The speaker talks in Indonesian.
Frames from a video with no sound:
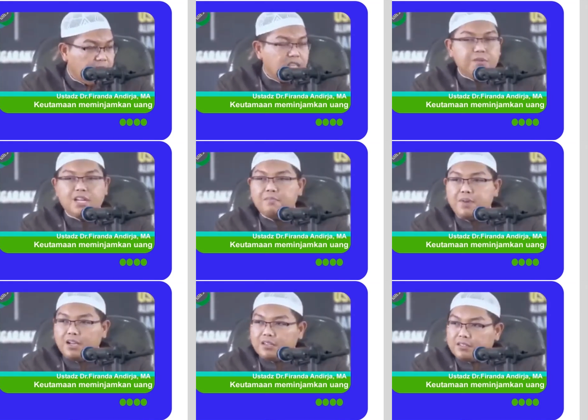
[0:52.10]
Hanya
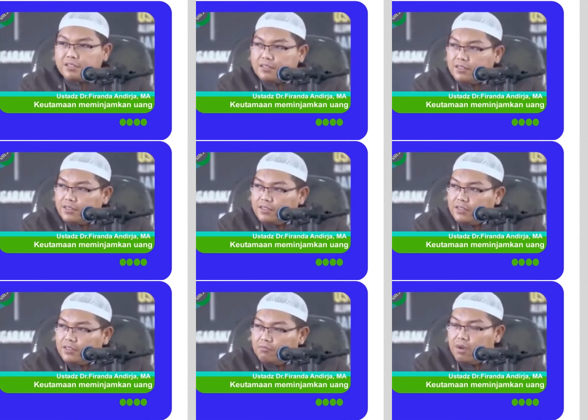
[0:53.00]
menambah
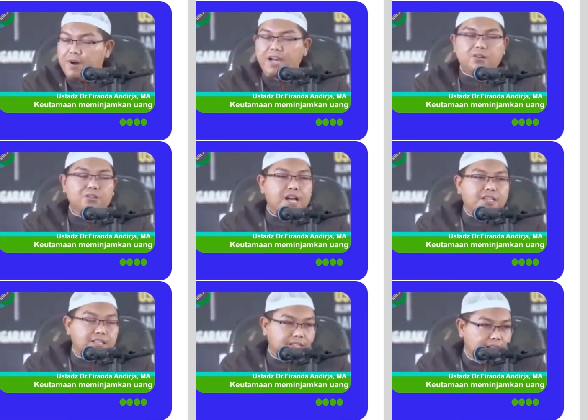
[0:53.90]
beban
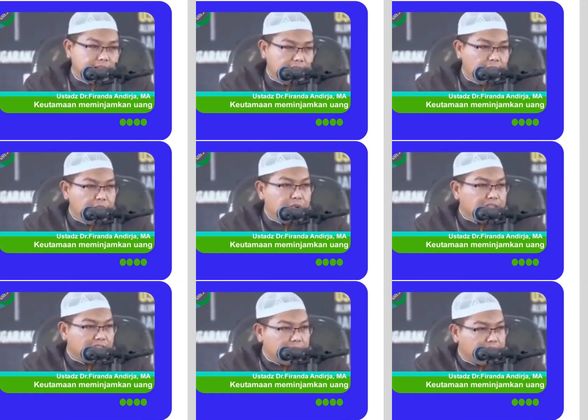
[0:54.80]
otak kita yang penuh
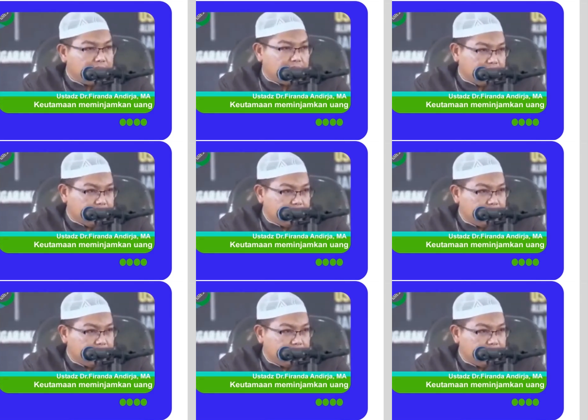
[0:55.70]
keterbatasan.